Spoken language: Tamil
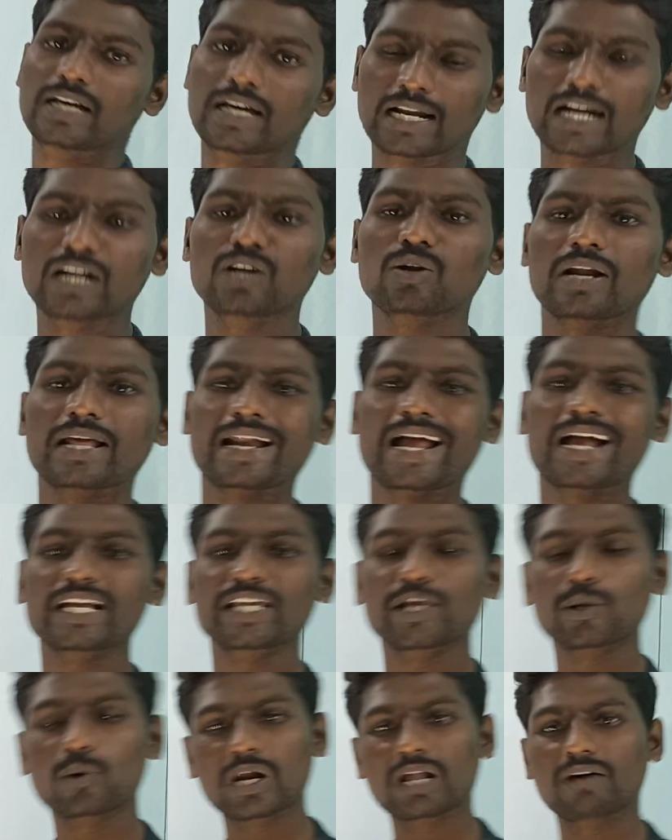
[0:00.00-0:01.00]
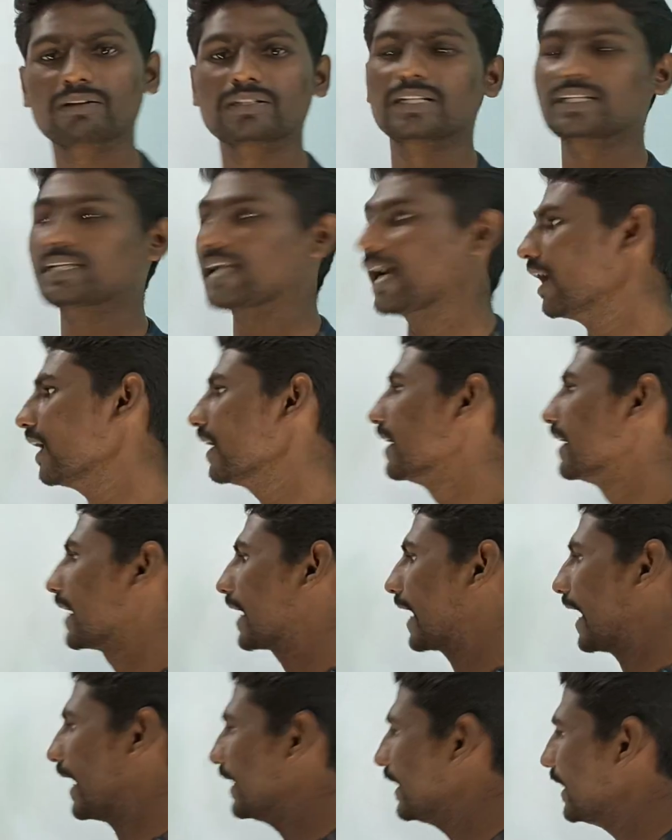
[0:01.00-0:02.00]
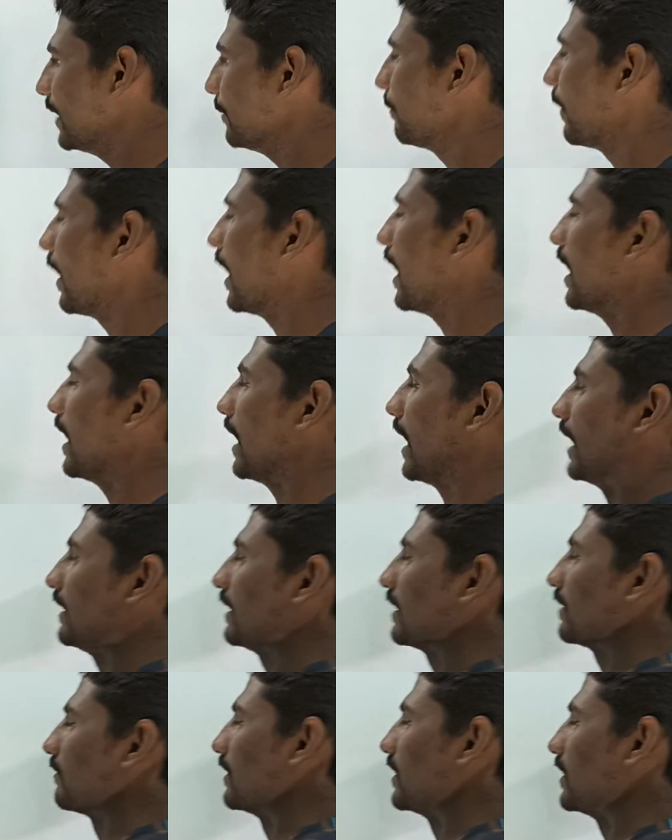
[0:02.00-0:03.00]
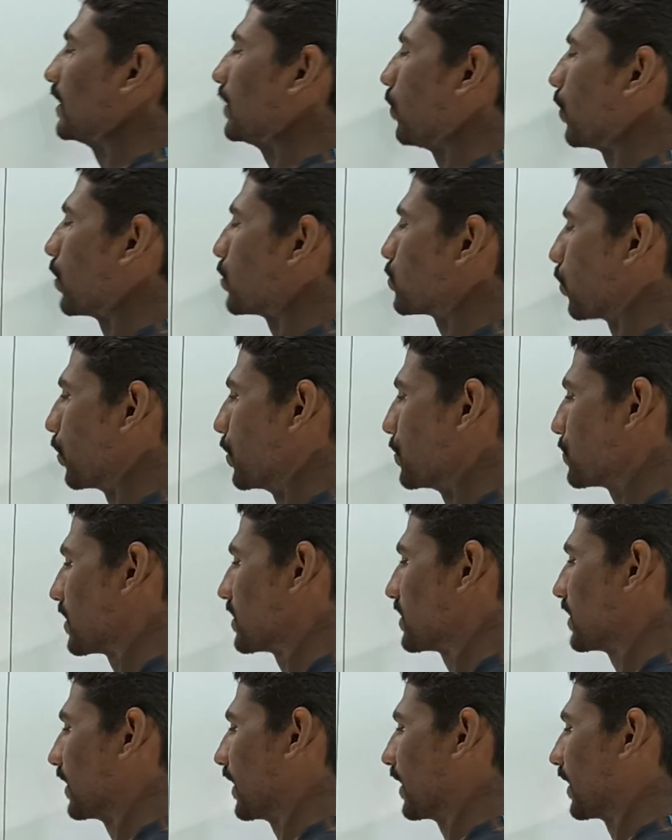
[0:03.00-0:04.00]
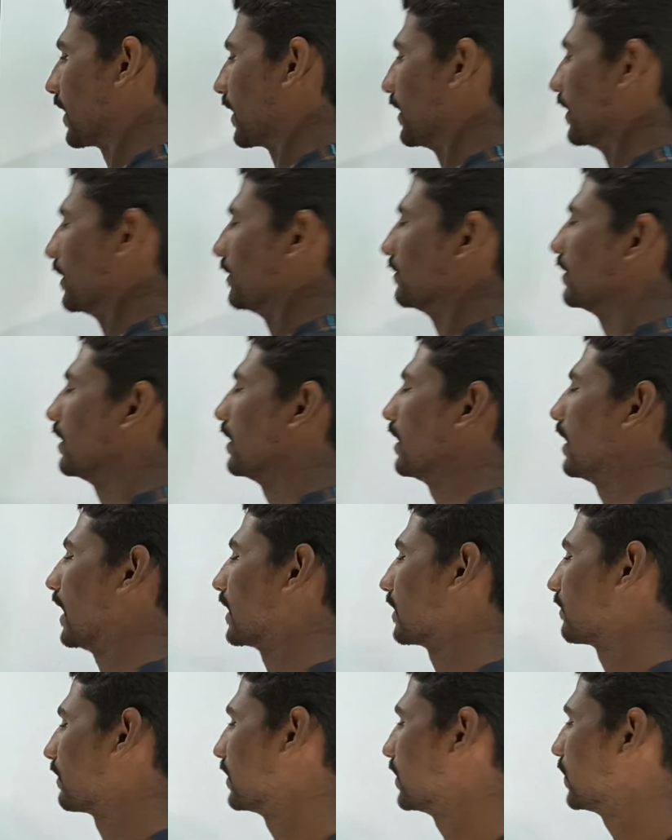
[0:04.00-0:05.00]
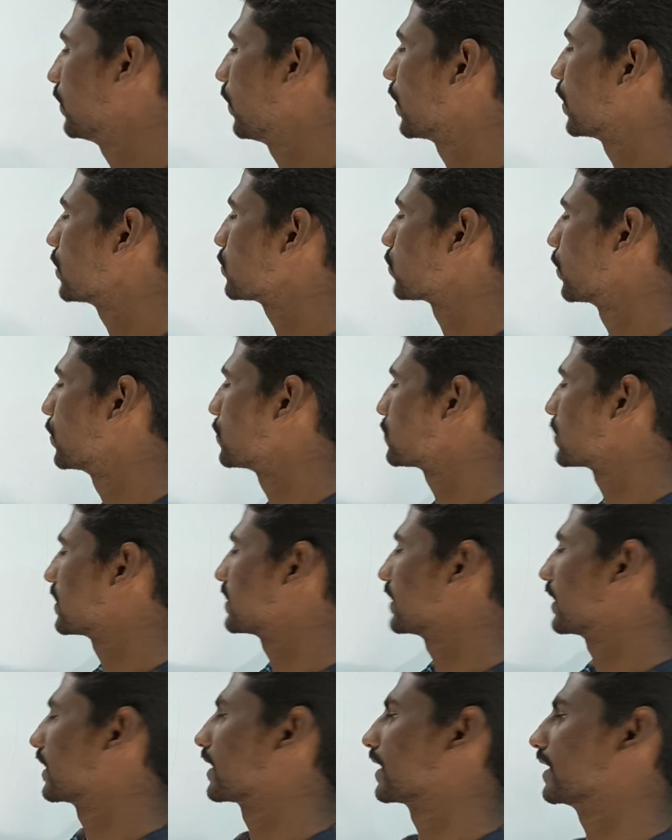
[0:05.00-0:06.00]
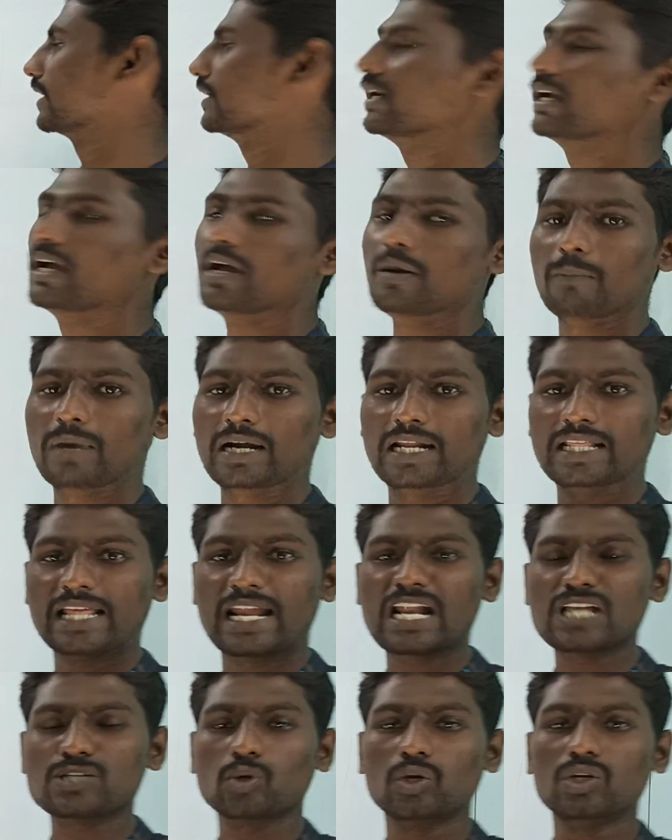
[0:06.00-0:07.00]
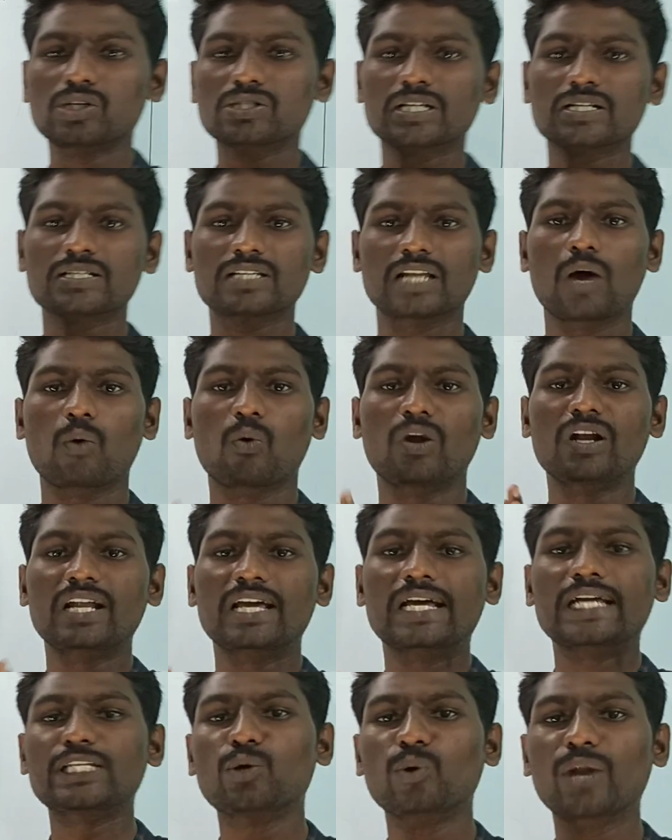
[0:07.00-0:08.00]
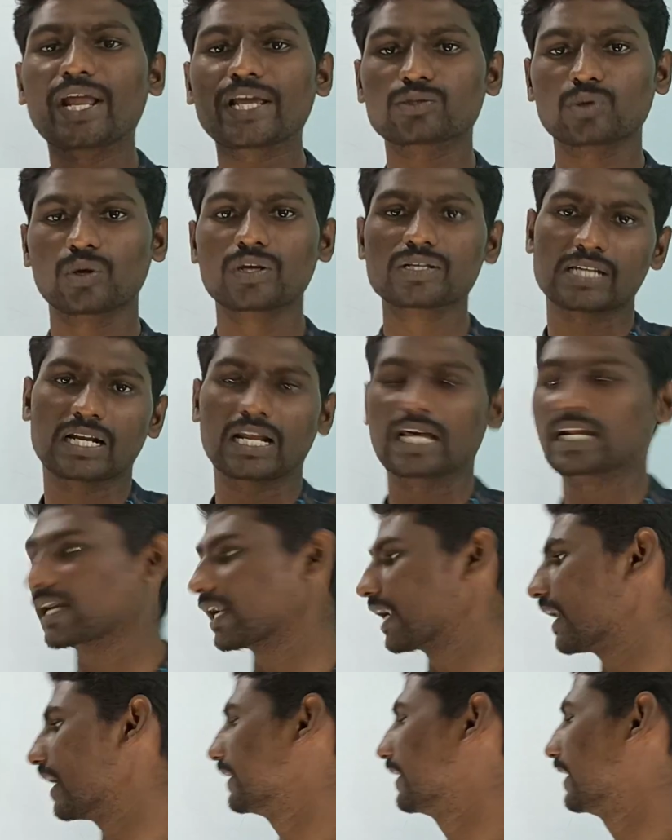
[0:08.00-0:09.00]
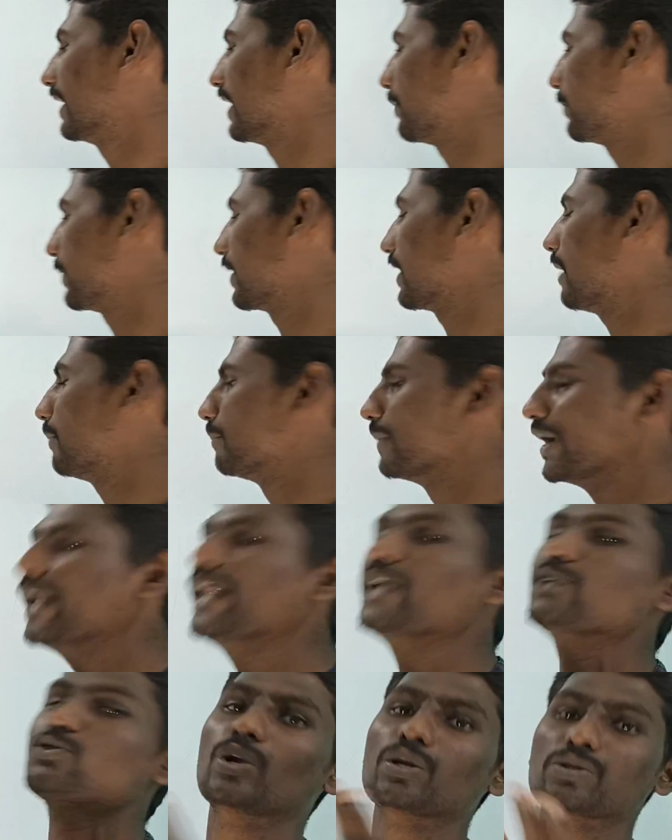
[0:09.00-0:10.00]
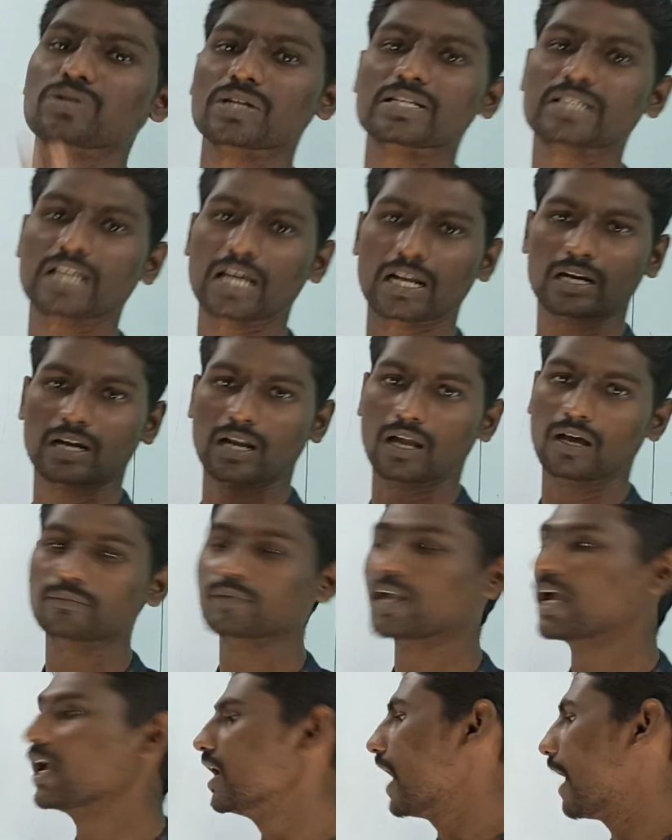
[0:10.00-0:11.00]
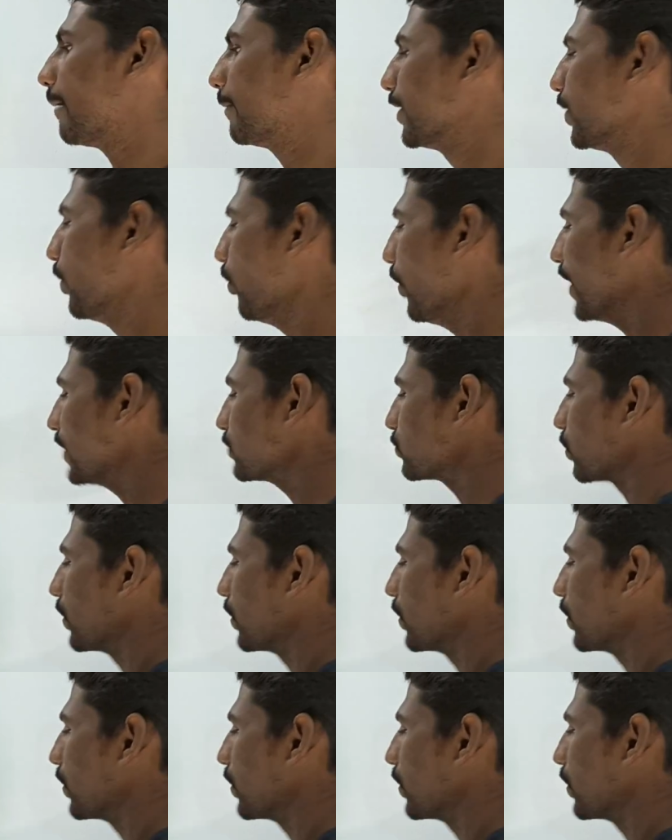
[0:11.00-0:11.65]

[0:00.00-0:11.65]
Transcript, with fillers: ரெண்டோட ரேங்க் ஈக்குவலாக வந்ததுன்னா கண்டிப்பாக அதுக்கு வந்துட்டு ஒரு சொல்யூஷன்ஸ் இருக்குது அதுக்கு வந்துட்டு ஒரு சொல்யூஷன்ஸ் இருக்குது பட் இது என்ன சொல்யூஷன்ஸ்னால் ஒன்று யூனிக் சொல்யூஷனாக இருக்கலாம் இல்லை அப்படின்னா மெனி சொல்யூஷன்ஸாக இருக்கலாம் அப்போ யூனிக்